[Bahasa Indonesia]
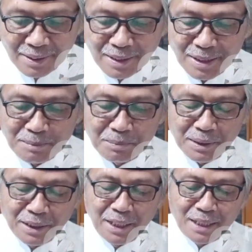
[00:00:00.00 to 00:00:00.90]
Nah,
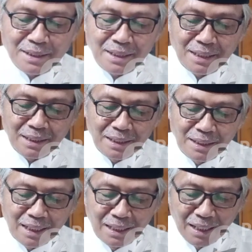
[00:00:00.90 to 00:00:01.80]
seperti yang sering
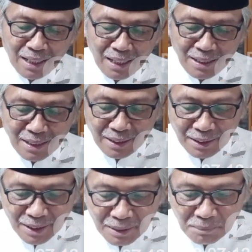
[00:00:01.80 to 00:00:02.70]
kita dengar ayat
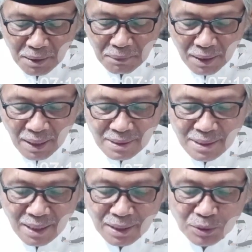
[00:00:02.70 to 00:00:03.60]
ini bahwa
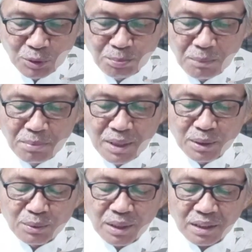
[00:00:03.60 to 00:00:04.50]
ajal itu
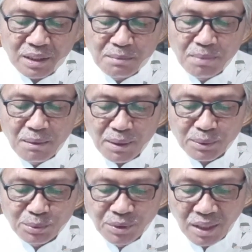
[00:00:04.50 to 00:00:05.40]
apabila sudah tiba
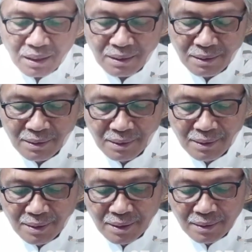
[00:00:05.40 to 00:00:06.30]
waktunya
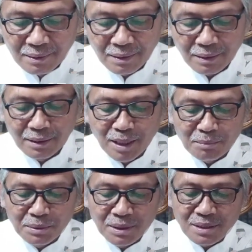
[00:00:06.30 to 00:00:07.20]
dia
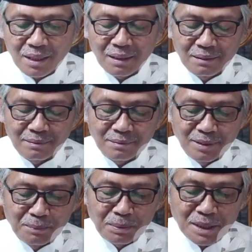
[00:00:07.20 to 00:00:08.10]
tidak bisa
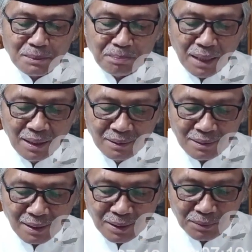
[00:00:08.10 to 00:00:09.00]

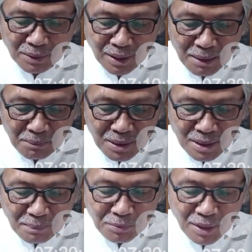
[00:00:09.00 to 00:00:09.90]
dipercepat atau tidak
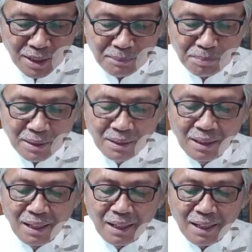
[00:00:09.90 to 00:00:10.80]
bisa pula
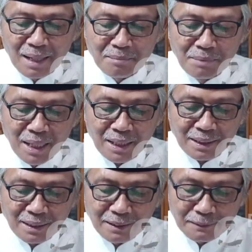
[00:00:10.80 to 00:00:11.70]

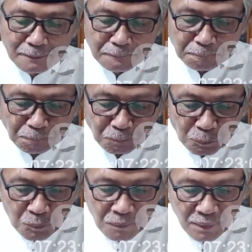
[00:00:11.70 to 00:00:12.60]
diperlambat gitu.
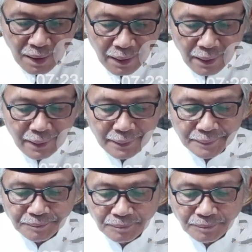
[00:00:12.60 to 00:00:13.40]
Ah,